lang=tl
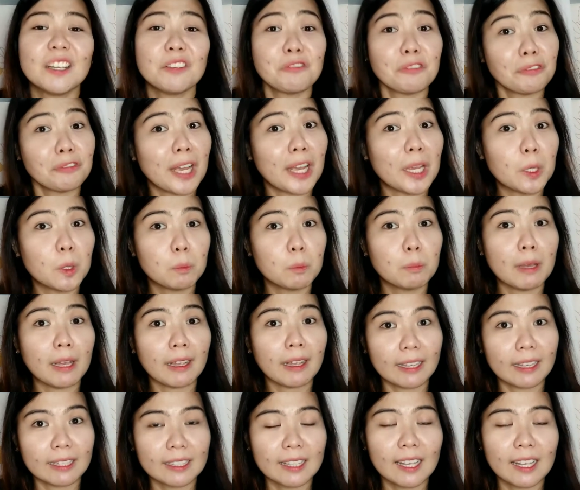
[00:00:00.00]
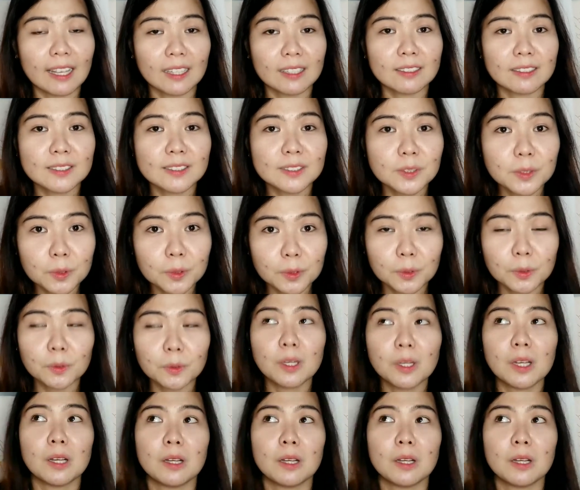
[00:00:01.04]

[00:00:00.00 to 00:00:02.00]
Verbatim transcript: follow back ka niya. So,